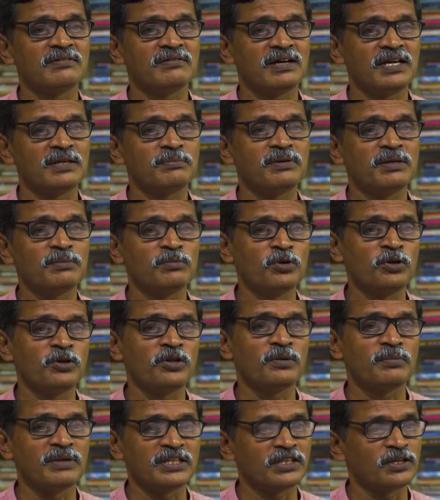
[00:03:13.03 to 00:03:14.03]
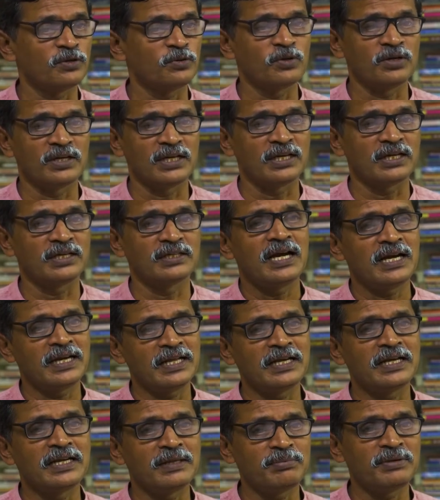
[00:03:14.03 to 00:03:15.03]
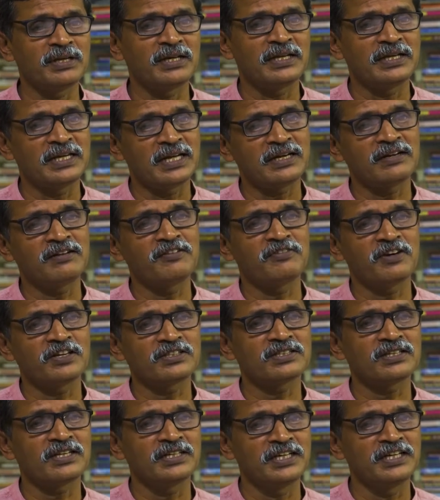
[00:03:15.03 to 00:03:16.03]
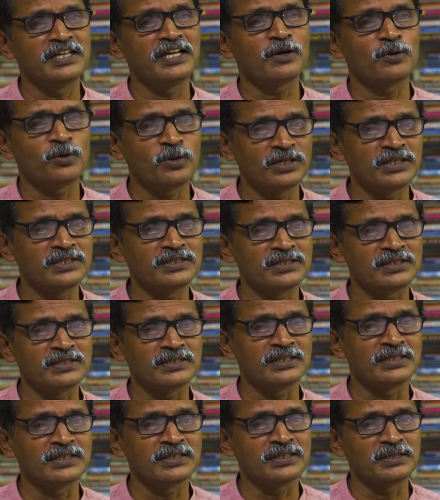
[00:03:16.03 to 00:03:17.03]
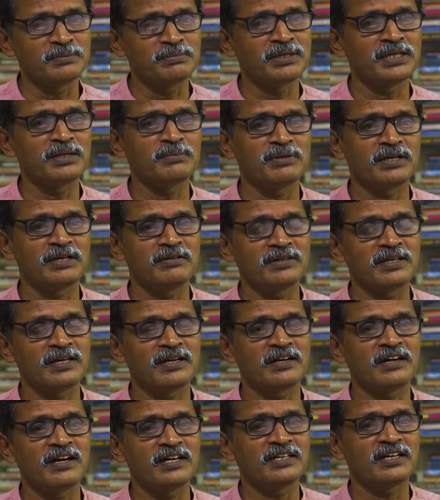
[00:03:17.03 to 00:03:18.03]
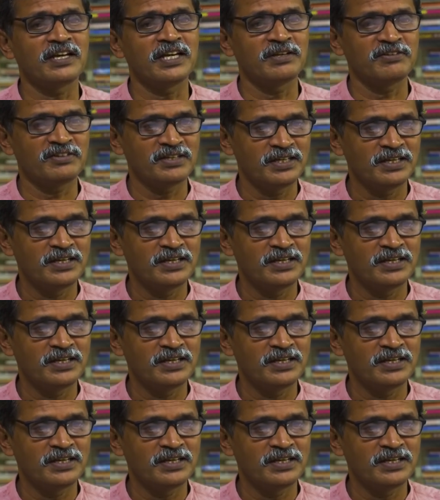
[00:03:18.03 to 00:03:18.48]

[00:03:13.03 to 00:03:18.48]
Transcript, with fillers: வாய்ப்பில் முன்னுரிமை தருவோம் நாங்கள் ஆனால் என்ன பேரில் ஏற்கனவே ஃபாக்ஸ்கான் இந்தியா ஹோல்டிங்ஸ் இருந்தது இப்போ என்ன பேரில் வைக்கிறாங்க ஹான்ஹாய்